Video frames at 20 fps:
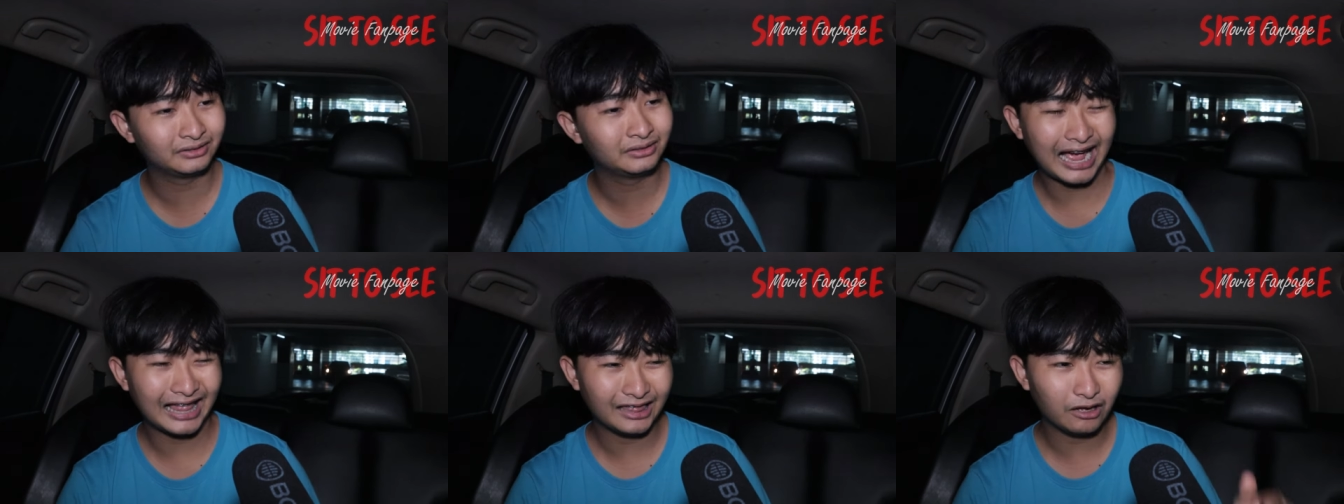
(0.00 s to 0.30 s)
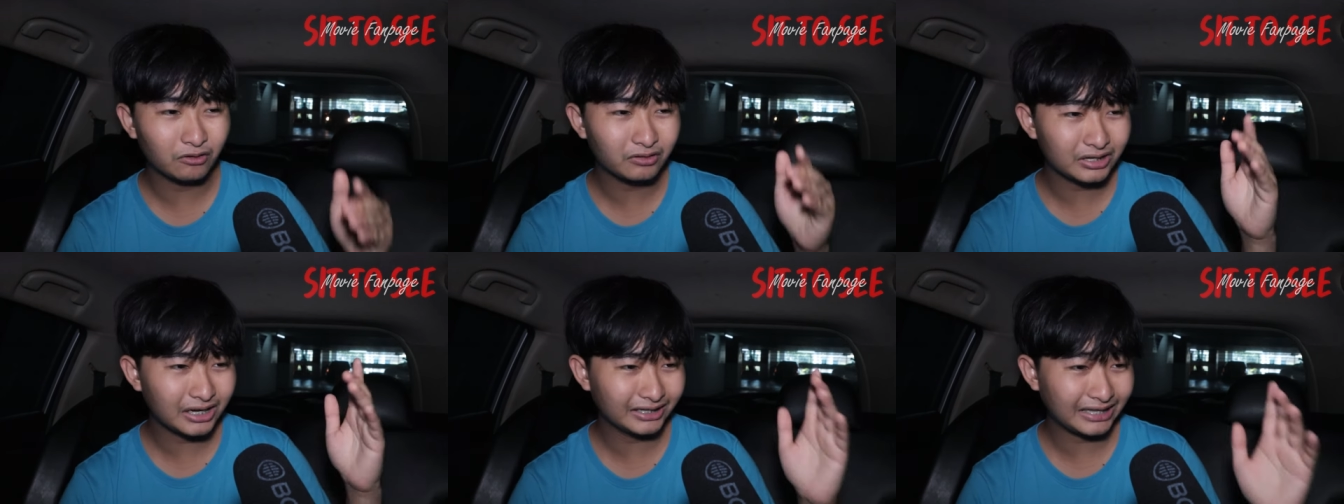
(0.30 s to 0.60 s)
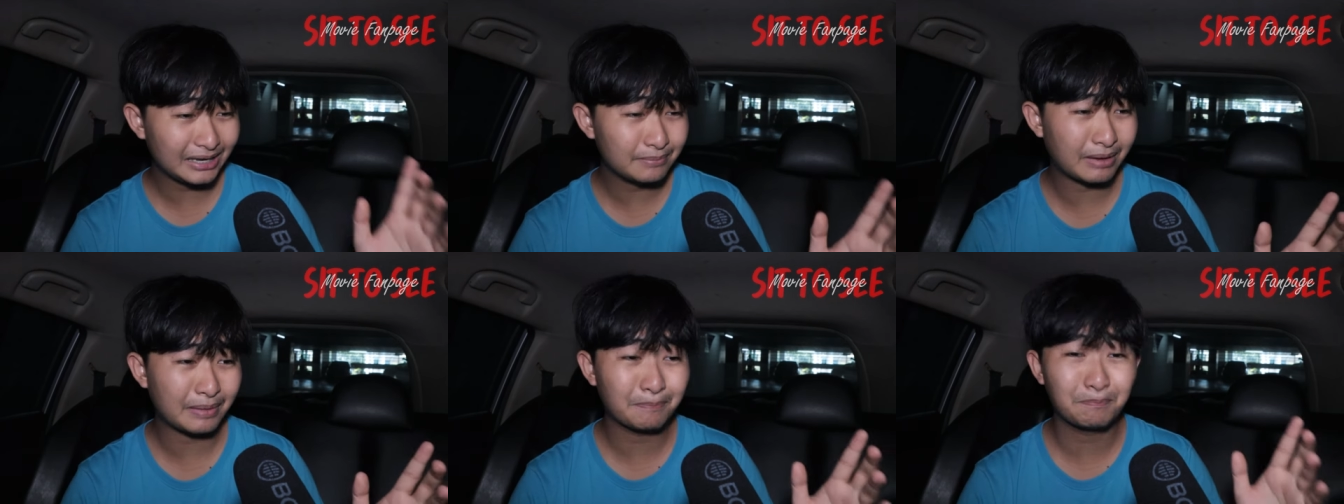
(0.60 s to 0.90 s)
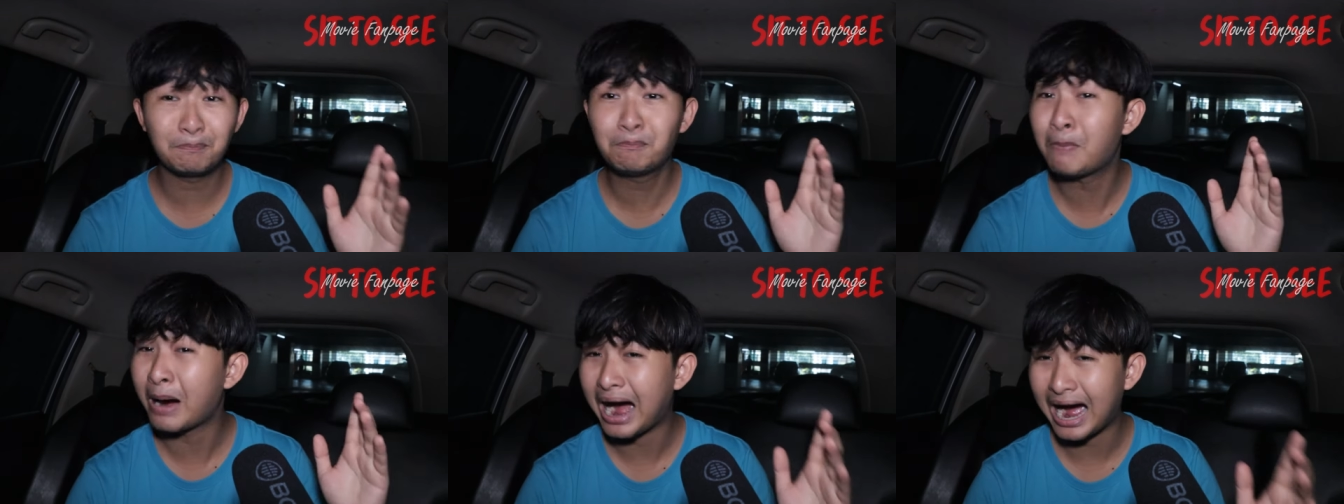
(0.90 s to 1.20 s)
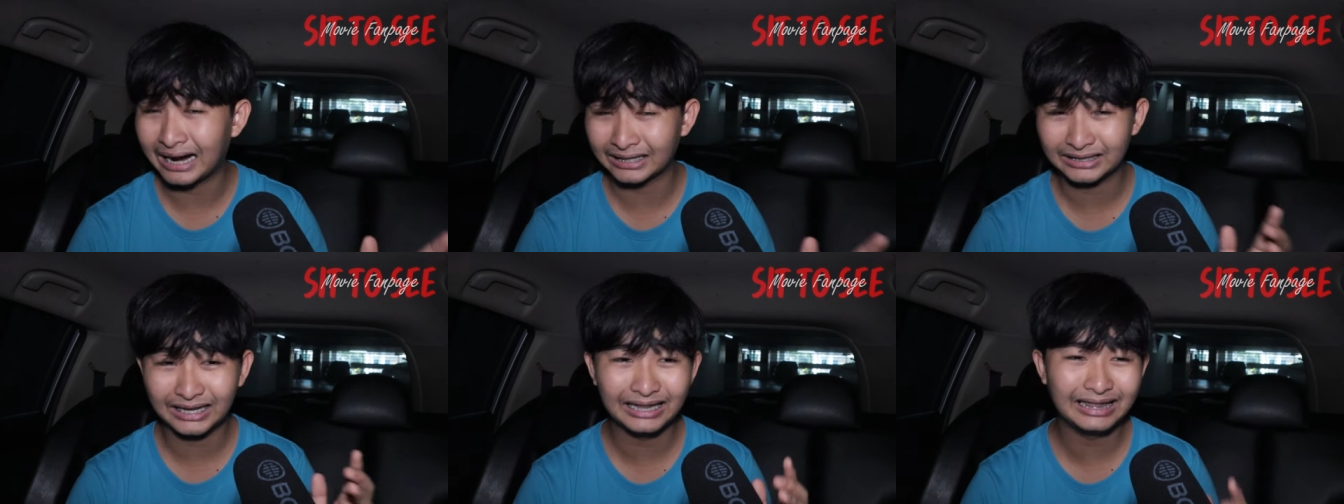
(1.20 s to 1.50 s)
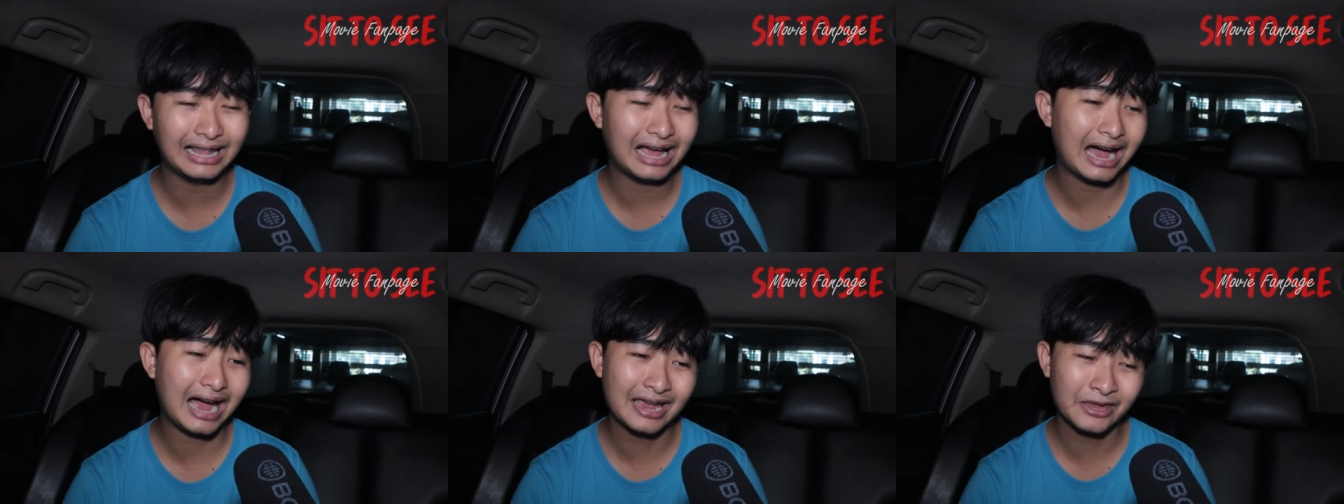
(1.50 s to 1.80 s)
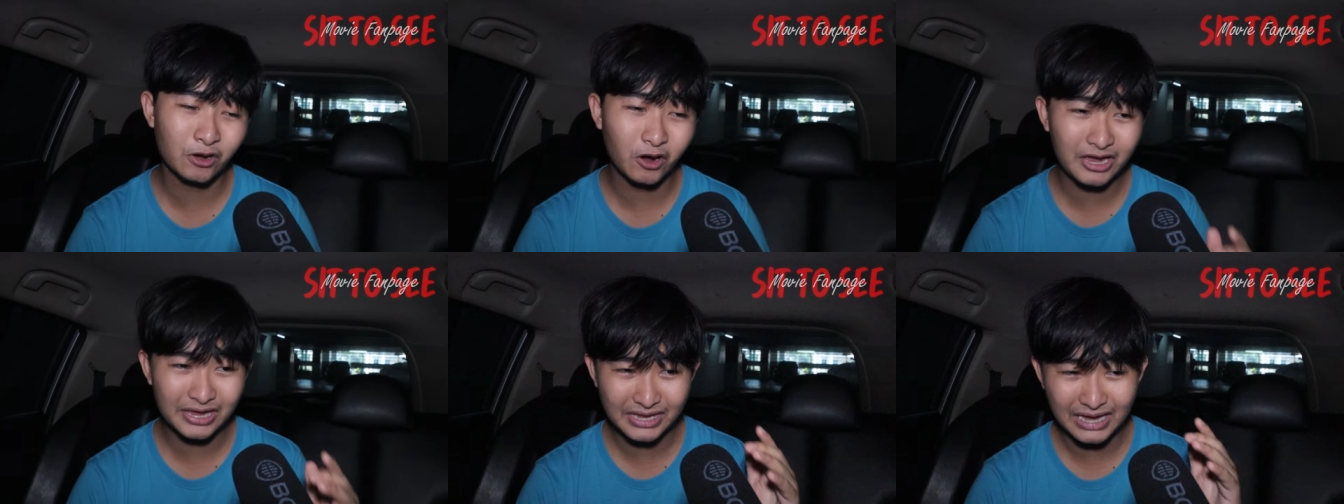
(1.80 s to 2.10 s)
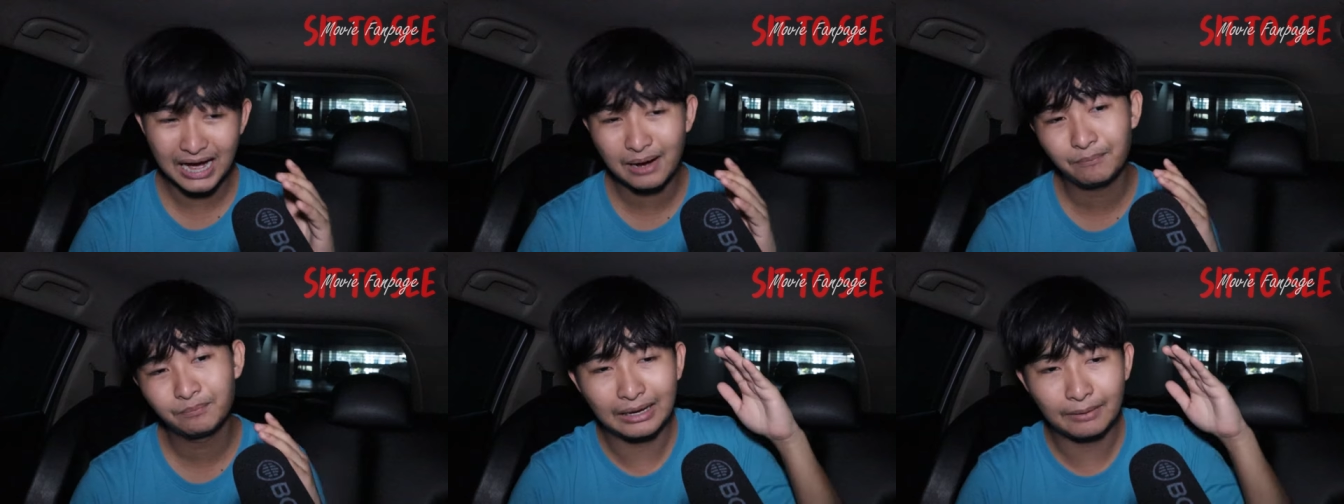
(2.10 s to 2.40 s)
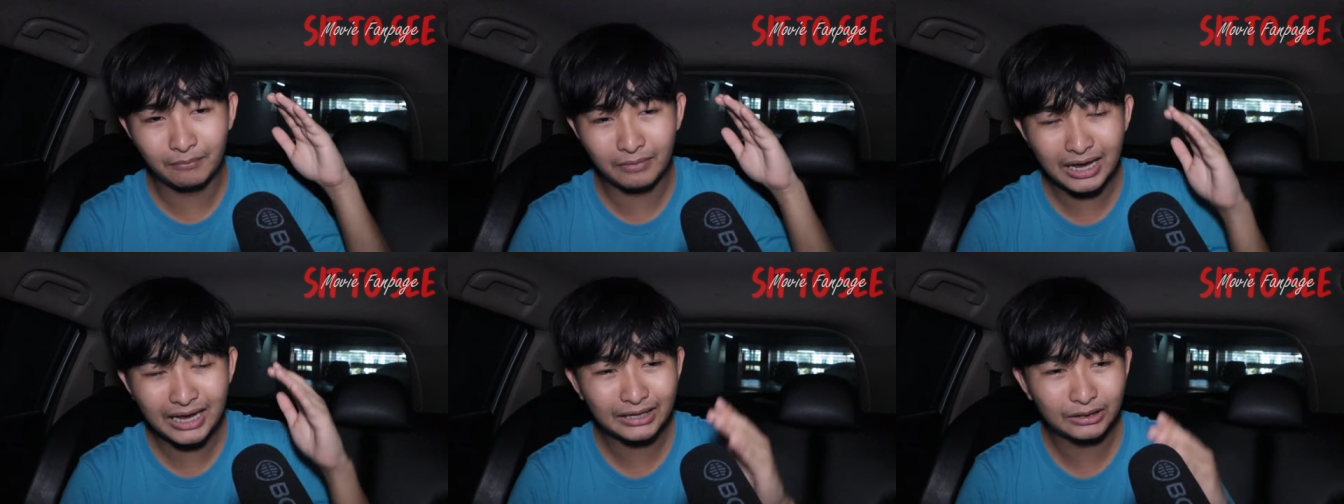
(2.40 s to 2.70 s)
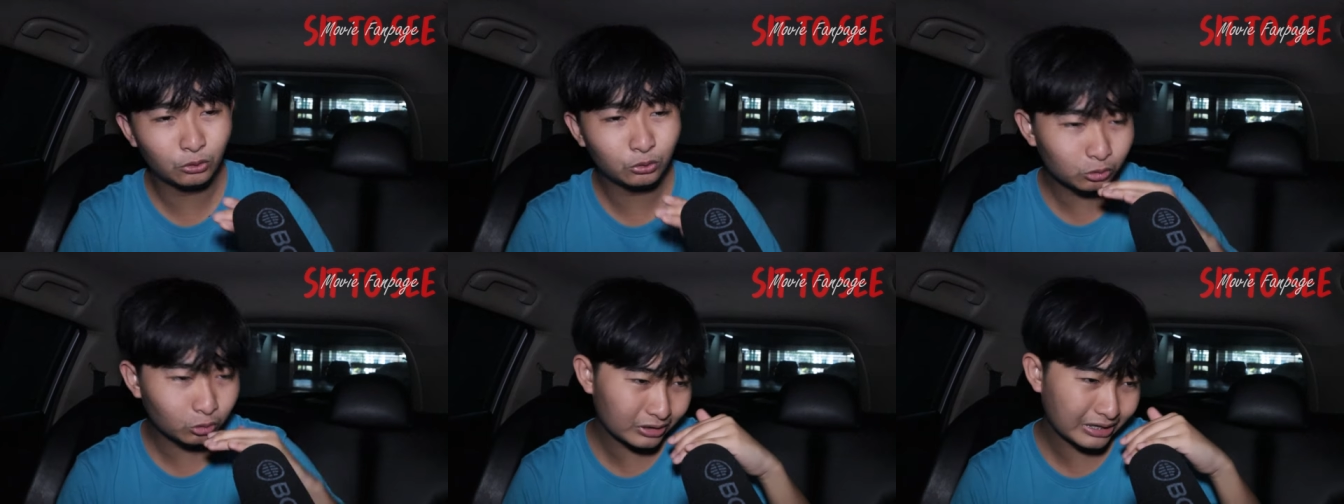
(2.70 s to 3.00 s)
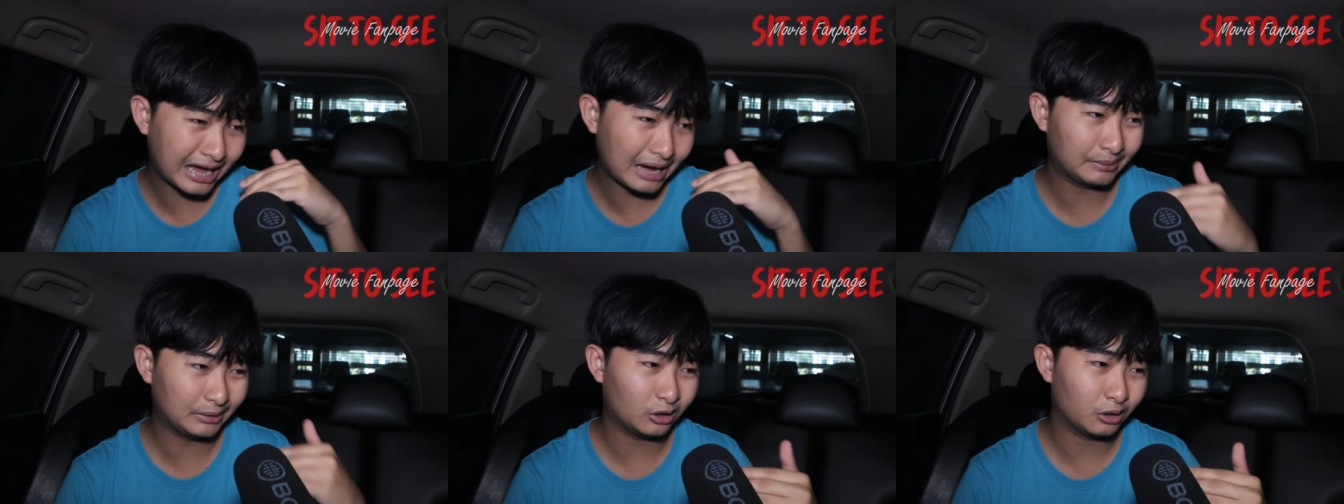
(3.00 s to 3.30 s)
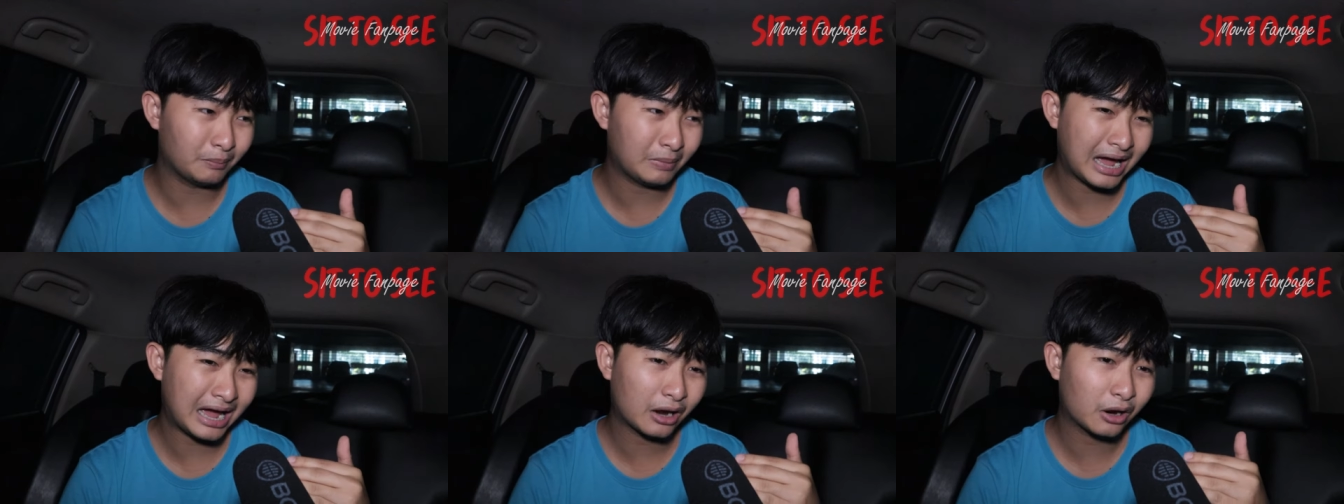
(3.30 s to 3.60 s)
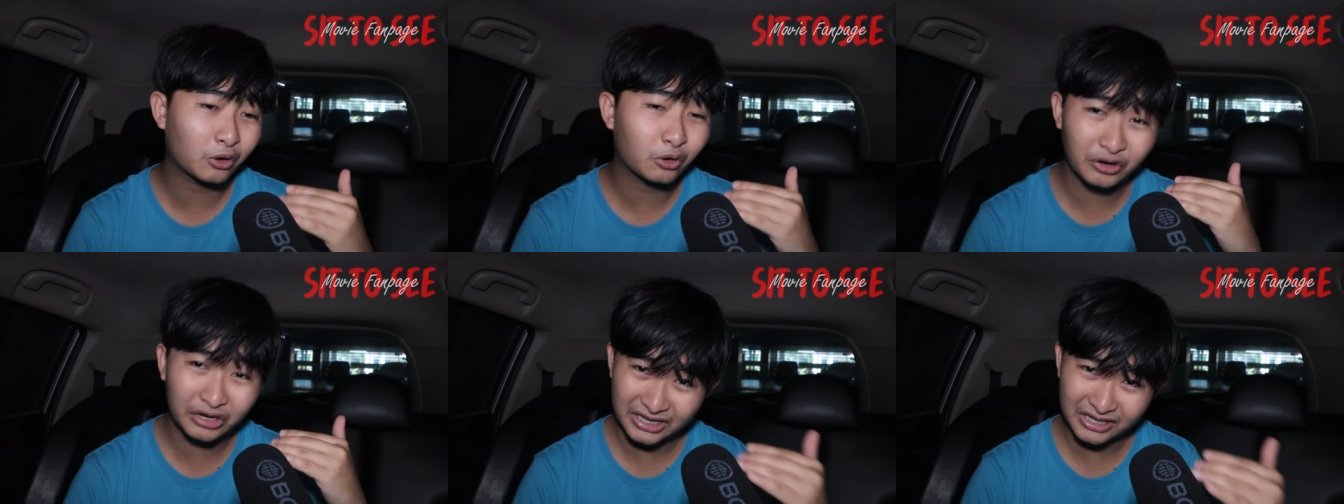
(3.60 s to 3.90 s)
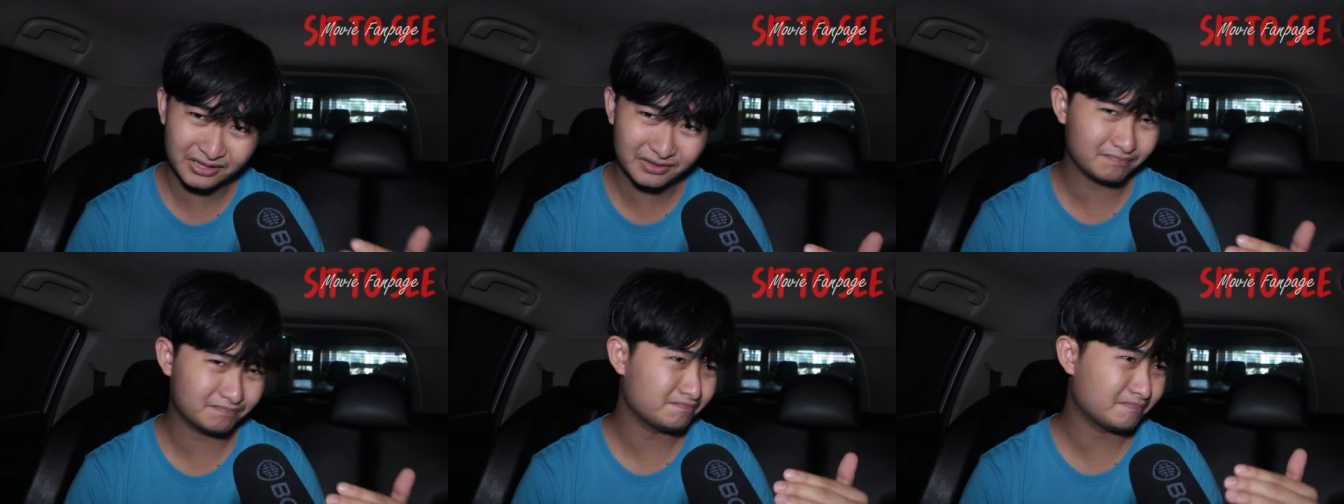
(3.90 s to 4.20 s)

การเล่าเรื่องที่มันพังทลายย่อยยับ ทำให้ทุกๆ อย่างมันออกมาคริ้น